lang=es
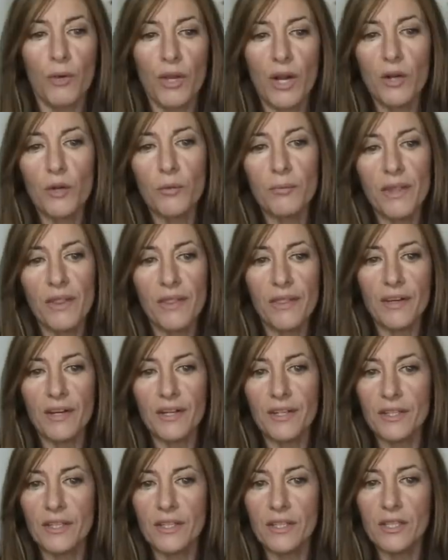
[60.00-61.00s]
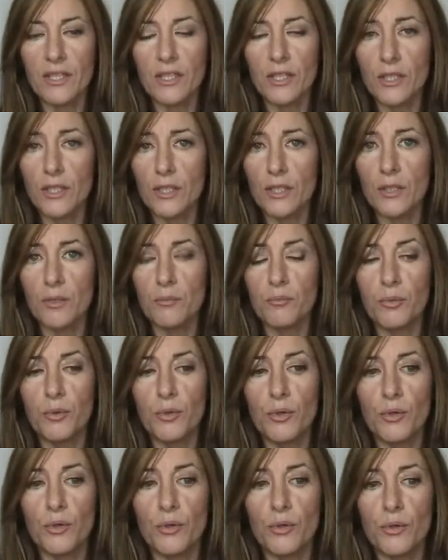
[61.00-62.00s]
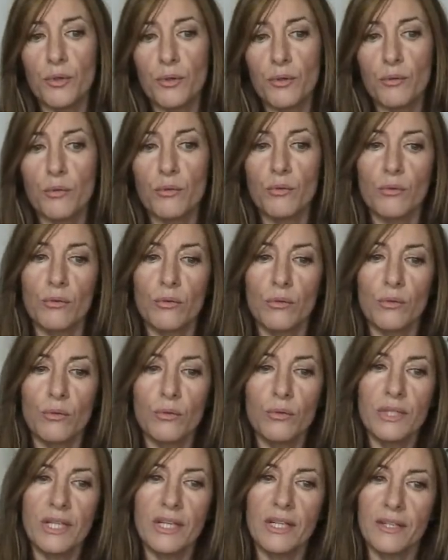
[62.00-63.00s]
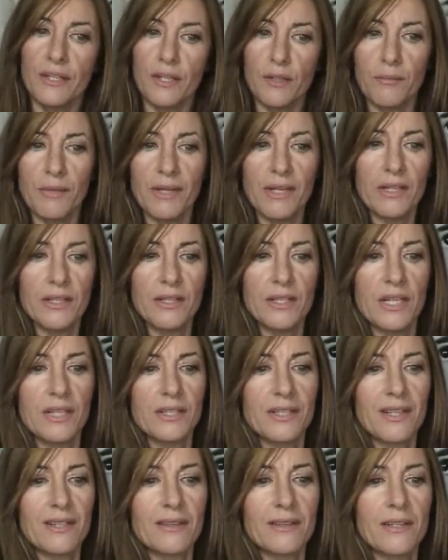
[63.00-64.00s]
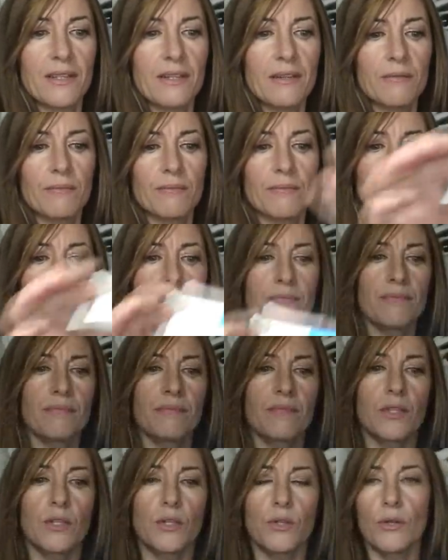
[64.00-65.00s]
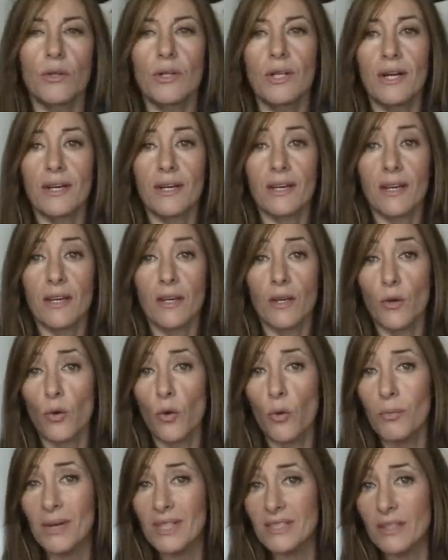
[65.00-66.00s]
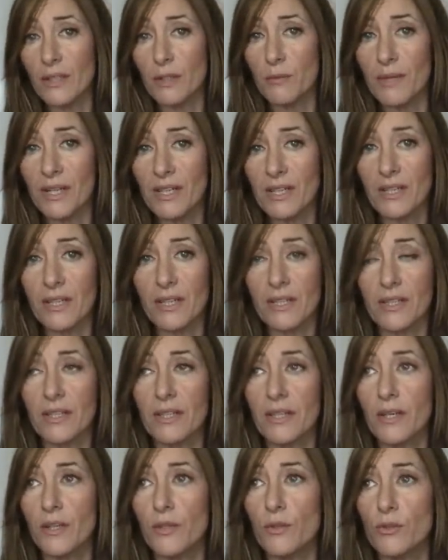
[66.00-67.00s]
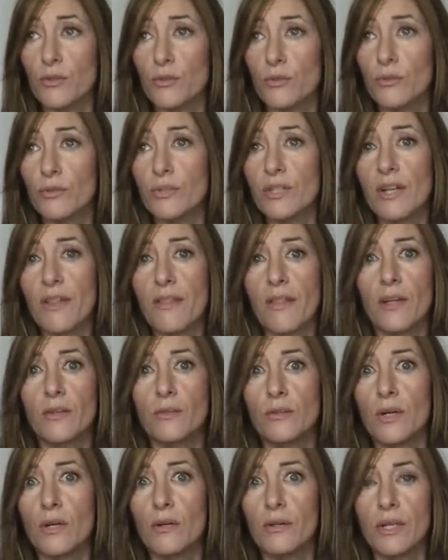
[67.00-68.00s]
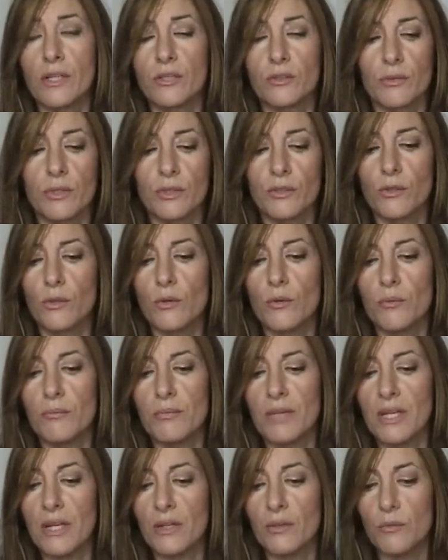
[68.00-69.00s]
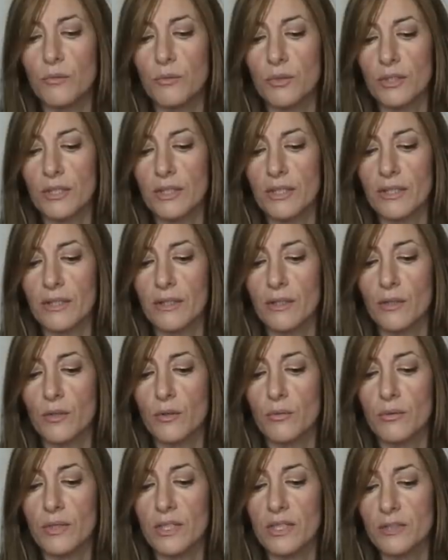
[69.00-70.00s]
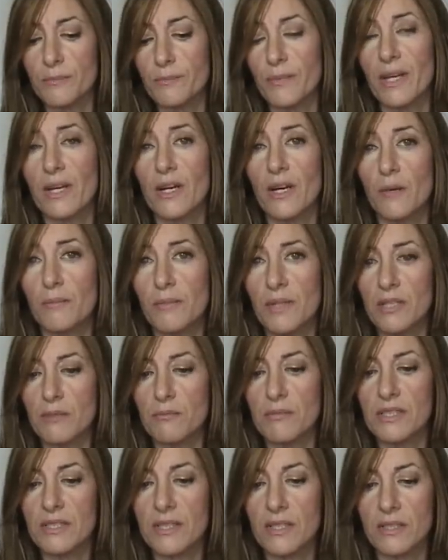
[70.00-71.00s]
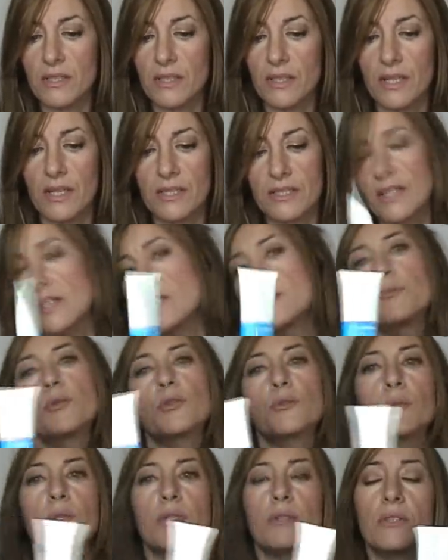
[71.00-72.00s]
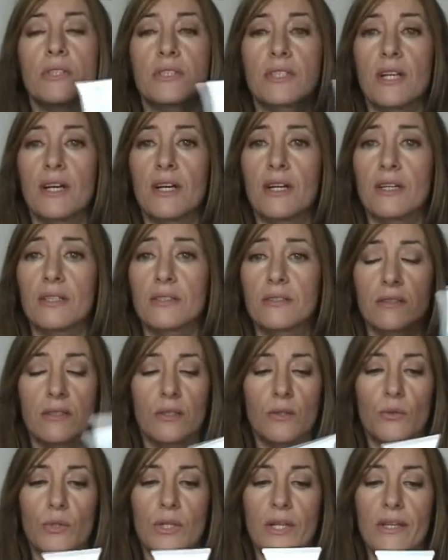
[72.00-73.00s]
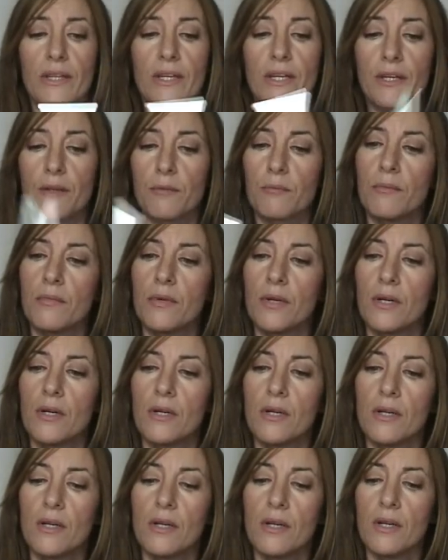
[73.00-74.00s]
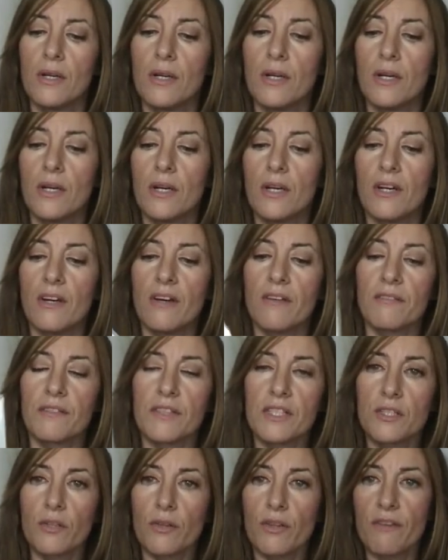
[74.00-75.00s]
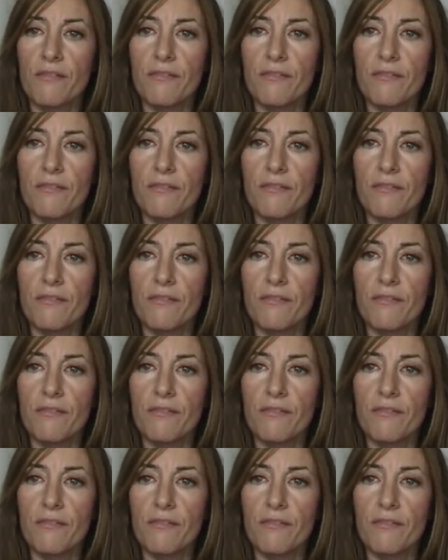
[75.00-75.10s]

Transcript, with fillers: Voy a comenzar eh, por una crema hidratante con la que, o base de maquillaje que yo estoy utilizando ahora, sobre todo en verano, porque es para pieles mixtas y grasas, pues bueno, es la Singulader Physio